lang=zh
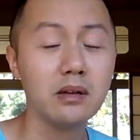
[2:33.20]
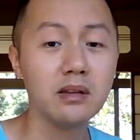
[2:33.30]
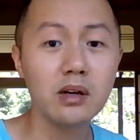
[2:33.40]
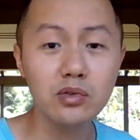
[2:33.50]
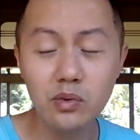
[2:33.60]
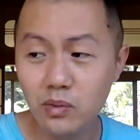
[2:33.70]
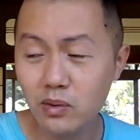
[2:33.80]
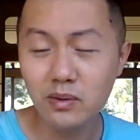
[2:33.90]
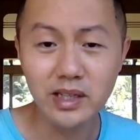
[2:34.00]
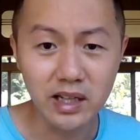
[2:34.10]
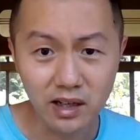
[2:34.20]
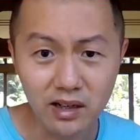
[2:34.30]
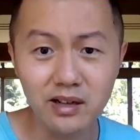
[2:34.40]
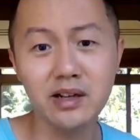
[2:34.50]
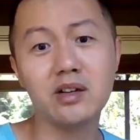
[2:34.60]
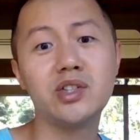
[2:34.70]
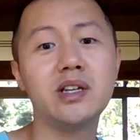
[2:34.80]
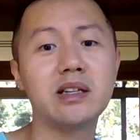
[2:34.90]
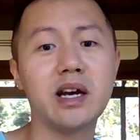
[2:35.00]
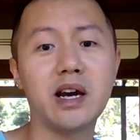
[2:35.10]
到中国共产党可能要
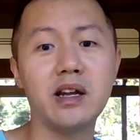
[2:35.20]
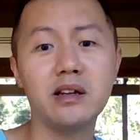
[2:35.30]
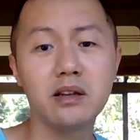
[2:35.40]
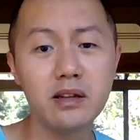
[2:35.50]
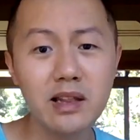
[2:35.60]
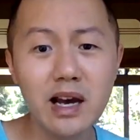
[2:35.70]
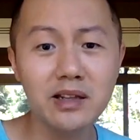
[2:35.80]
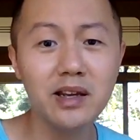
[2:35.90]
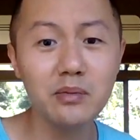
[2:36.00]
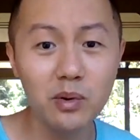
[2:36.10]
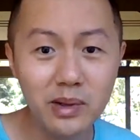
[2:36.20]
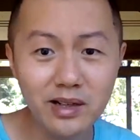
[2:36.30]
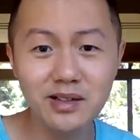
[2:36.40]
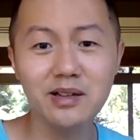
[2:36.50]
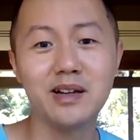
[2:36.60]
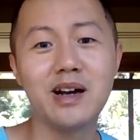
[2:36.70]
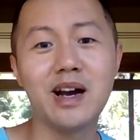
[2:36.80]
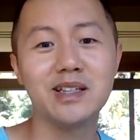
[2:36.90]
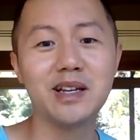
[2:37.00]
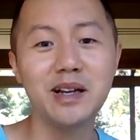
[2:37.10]
下台的那天，我们可可能
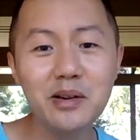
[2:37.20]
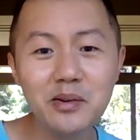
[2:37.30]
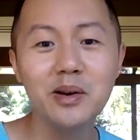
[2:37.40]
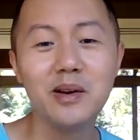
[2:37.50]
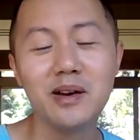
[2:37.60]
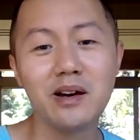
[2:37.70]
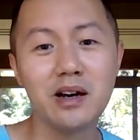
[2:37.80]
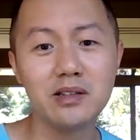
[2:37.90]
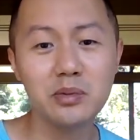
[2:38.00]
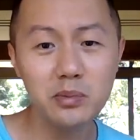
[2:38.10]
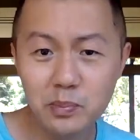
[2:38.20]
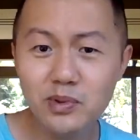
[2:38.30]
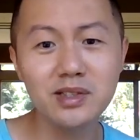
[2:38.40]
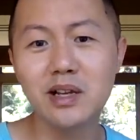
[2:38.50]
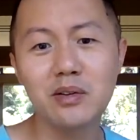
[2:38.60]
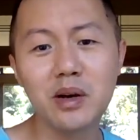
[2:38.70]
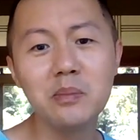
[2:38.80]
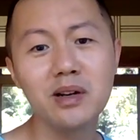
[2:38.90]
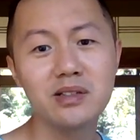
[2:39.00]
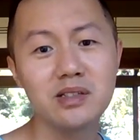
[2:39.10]
还才能啊，就不知道能
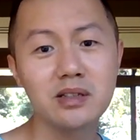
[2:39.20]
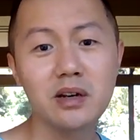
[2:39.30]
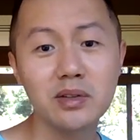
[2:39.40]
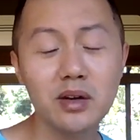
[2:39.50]
不能知道。